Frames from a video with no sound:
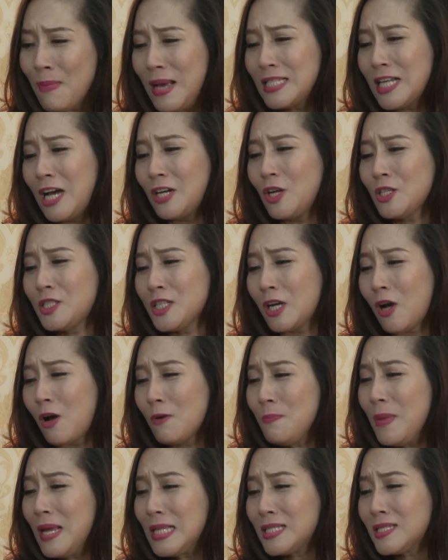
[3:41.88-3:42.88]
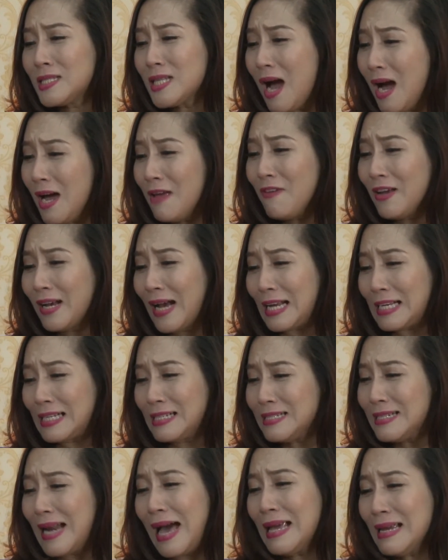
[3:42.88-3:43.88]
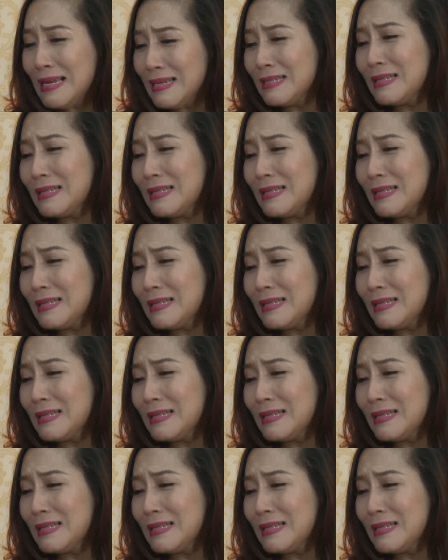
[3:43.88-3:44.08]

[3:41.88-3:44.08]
bây giờ nó chỉ có biết chơi với cả đấy